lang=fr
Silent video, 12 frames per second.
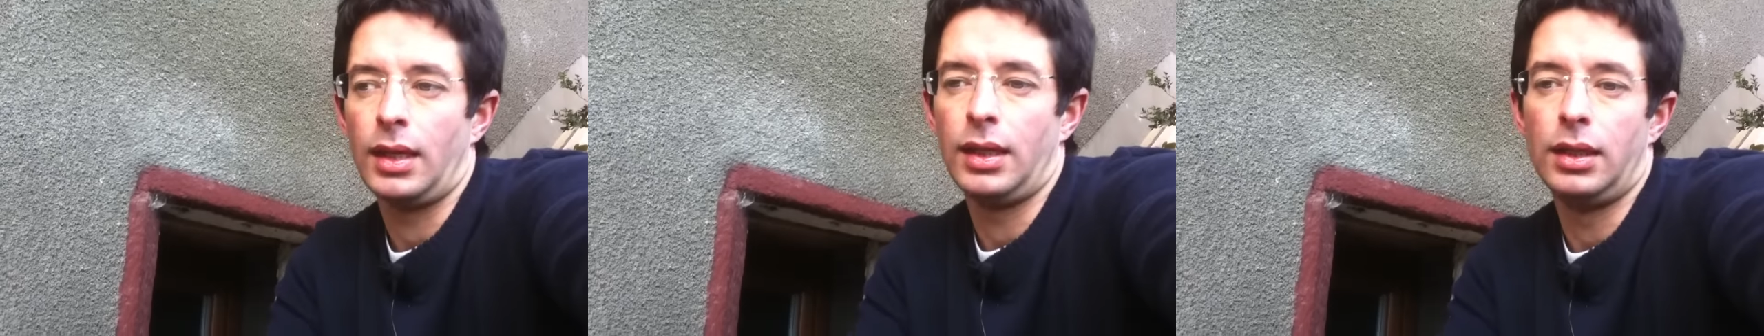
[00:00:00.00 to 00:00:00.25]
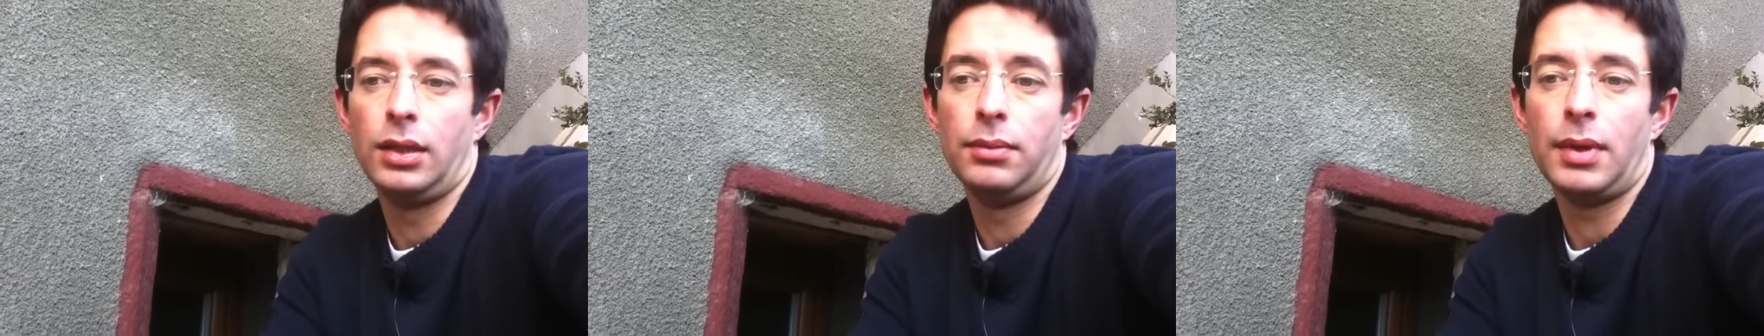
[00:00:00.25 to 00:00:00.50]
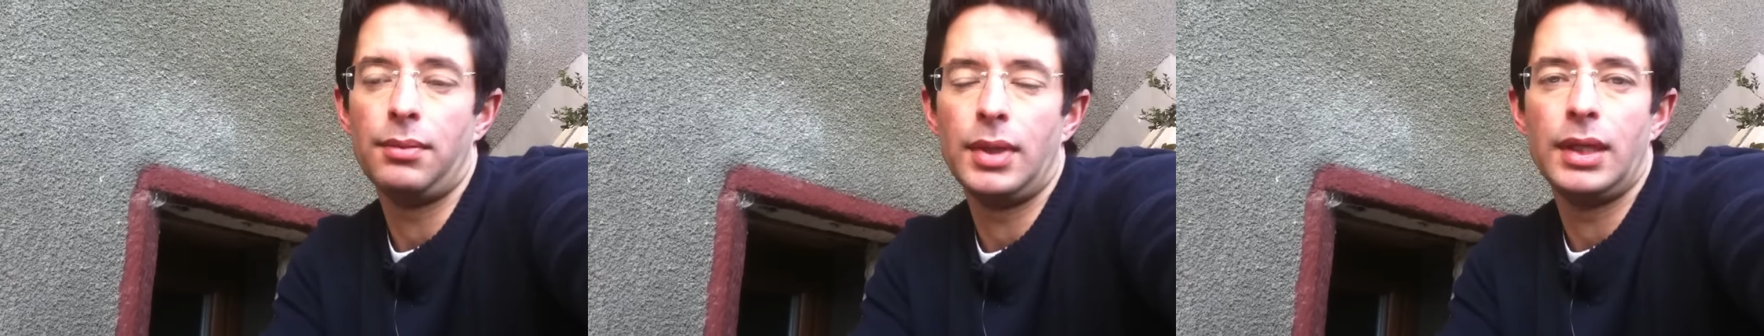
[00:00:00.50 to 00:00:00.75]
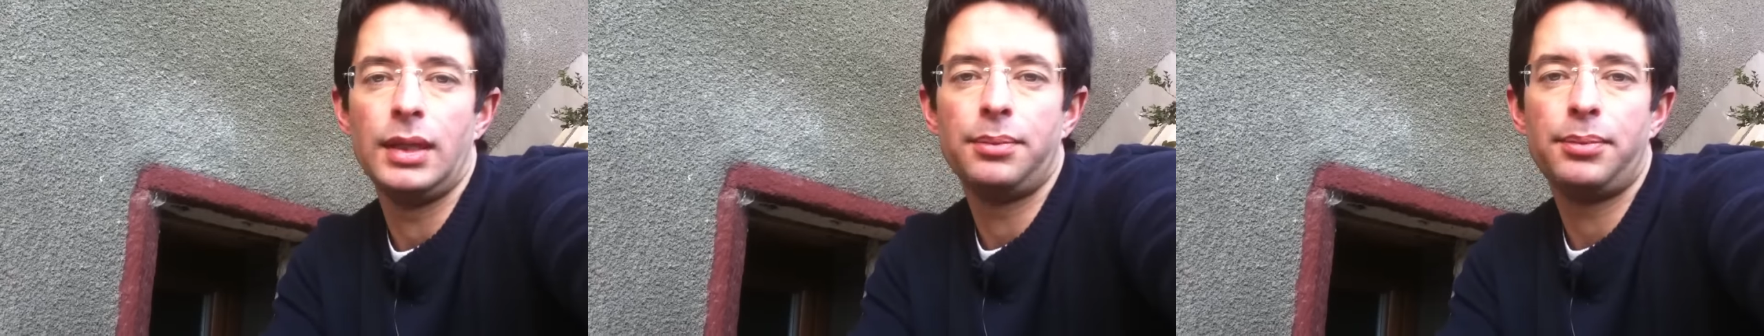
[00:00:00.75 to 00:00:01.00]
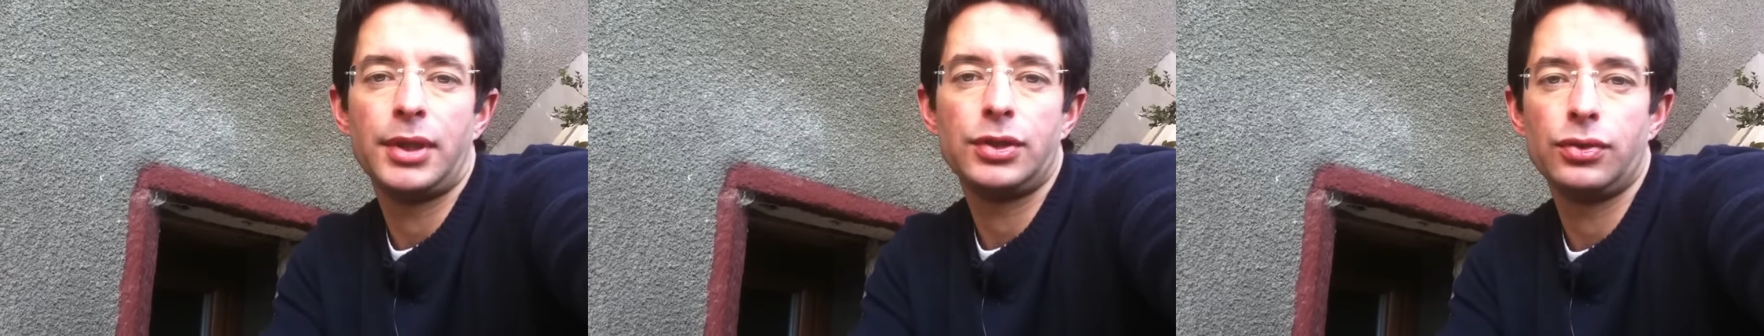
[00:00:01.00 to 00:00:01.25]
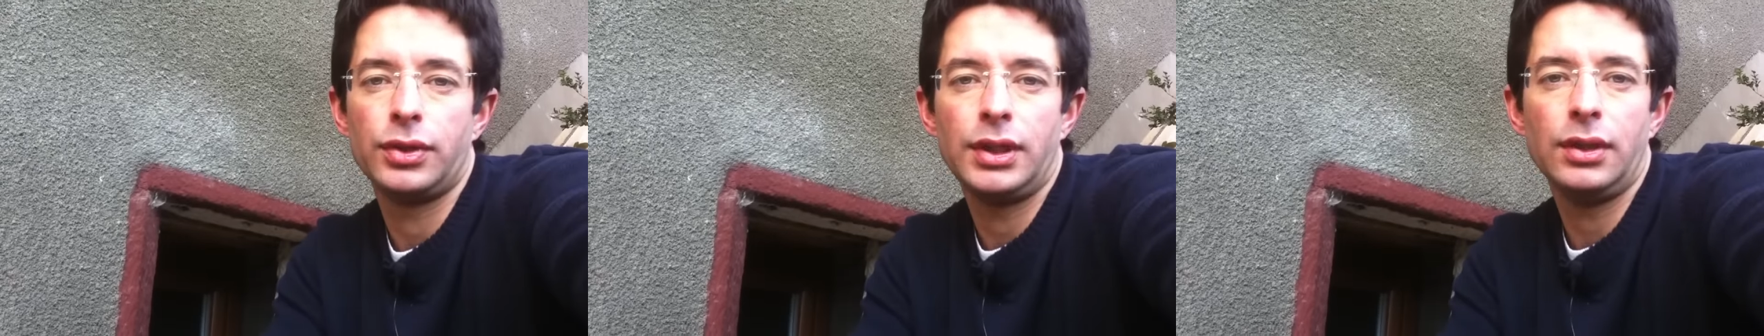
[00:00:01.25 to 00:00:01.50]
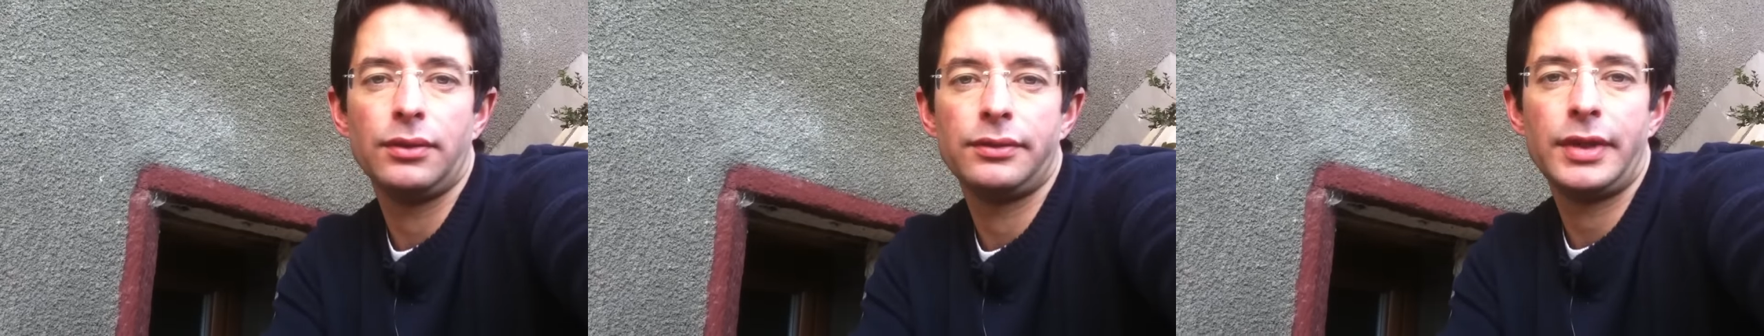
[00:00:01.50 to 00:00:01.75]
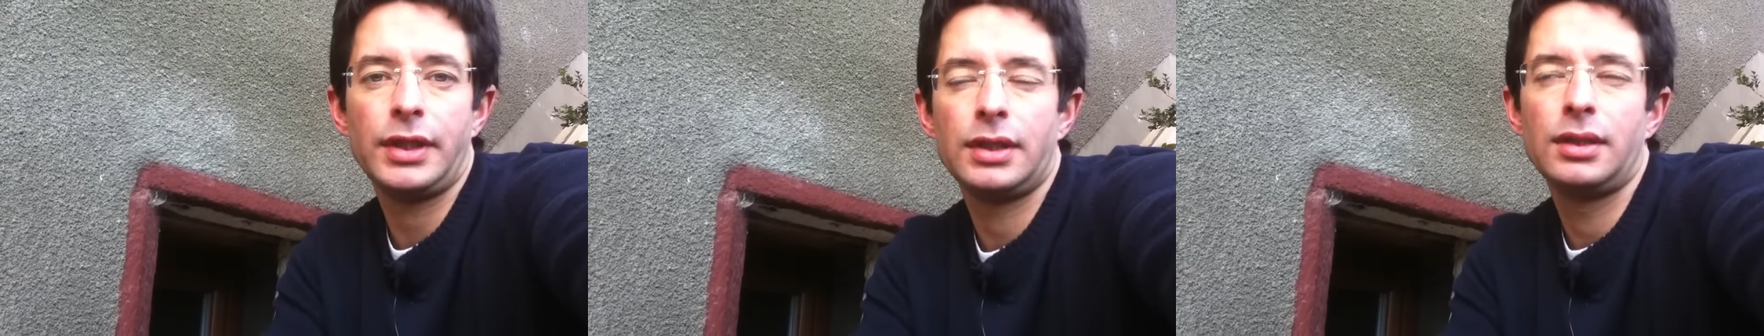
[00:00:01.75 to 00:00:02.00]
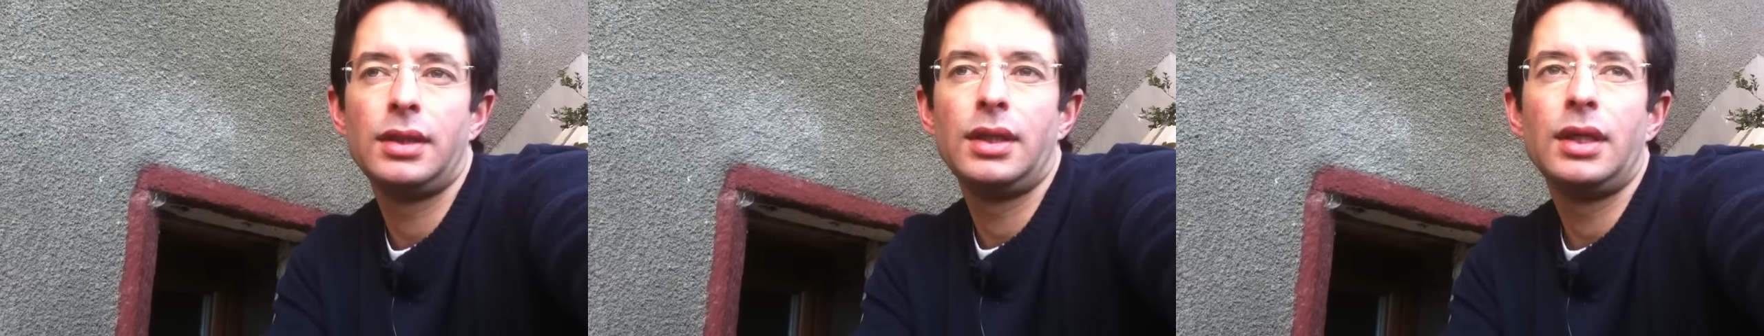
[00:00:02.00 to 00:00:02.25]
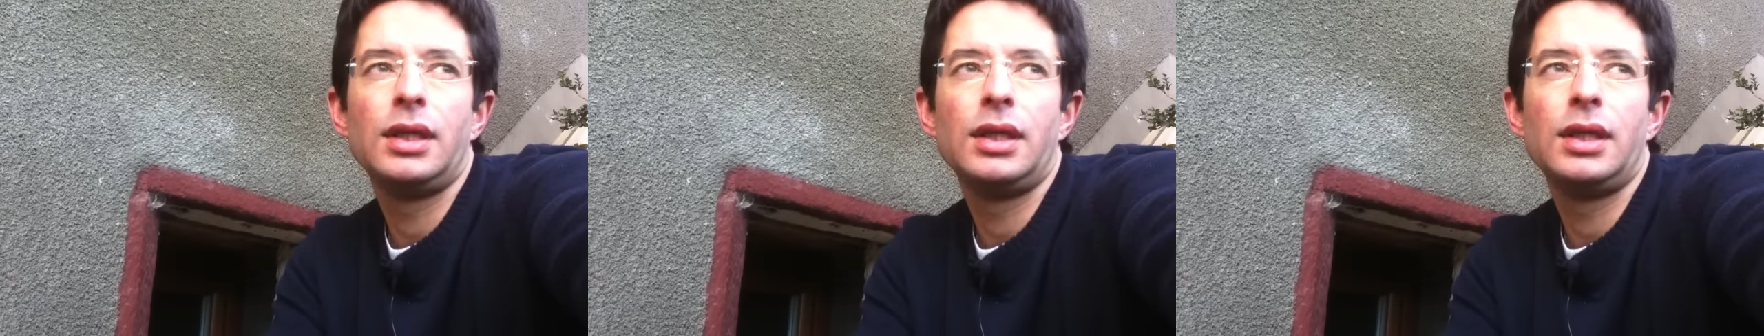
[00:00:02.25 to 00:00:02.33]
et même les passionnés en fait.